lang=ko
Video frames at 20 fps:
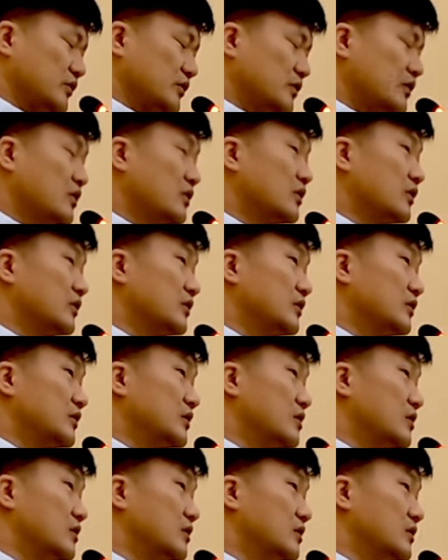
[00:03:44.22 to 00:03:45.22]
그런
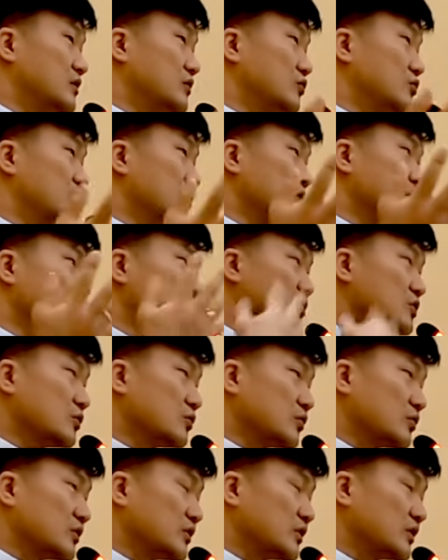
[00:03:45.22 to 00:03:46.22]
것들을
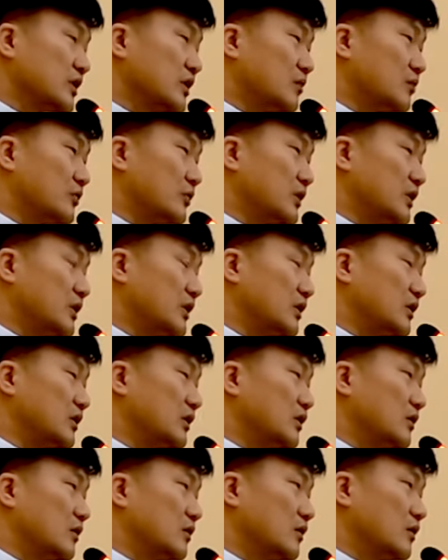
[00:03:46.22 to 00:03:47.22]
우선적으로 듣다 보니
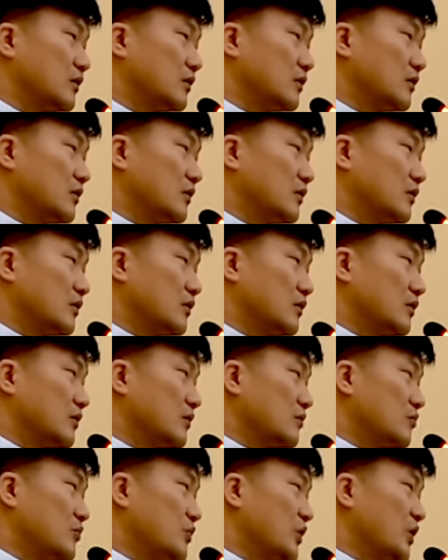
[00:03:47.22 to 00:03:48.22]

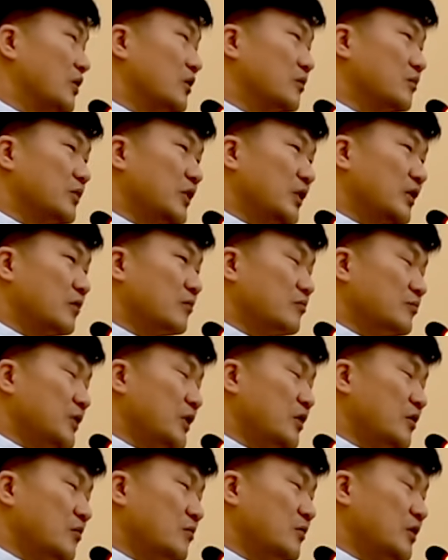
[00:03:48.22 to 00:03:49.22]
평범,
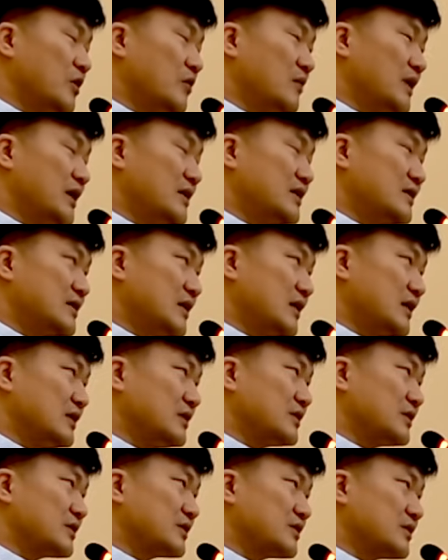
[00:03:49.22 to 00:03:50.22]
평범한
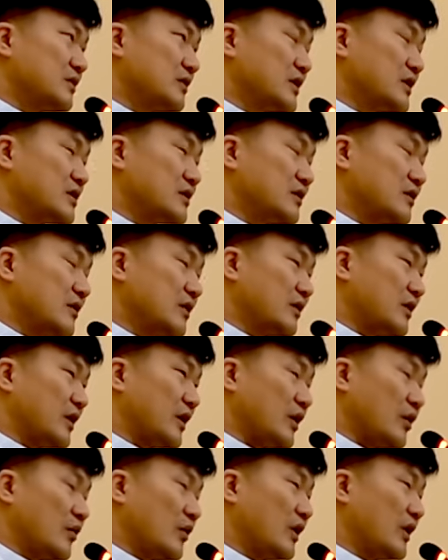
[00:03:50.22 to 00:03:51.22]
상식선에서의
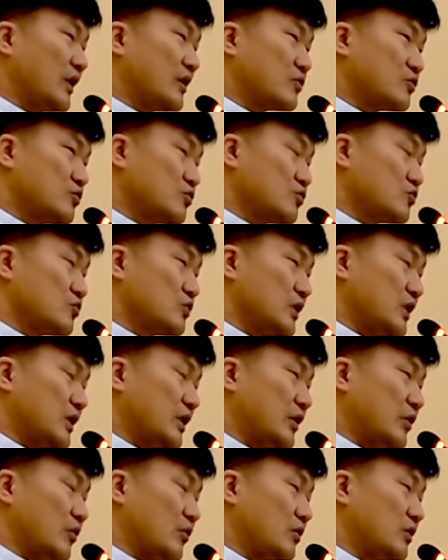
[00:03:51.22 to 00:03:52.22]
대화의 수준의
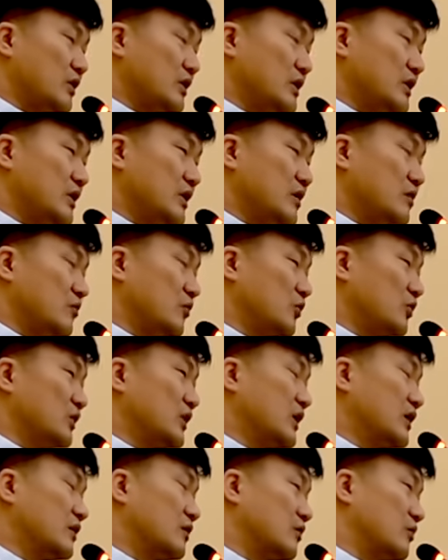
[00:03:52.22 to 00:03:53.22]
내용을 이해를
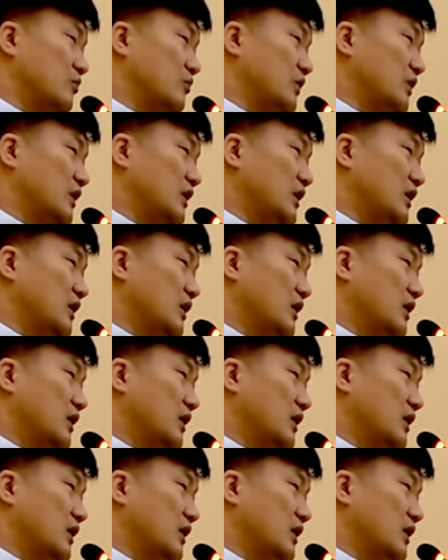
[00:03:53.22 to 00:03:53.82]
못하는 겁니다.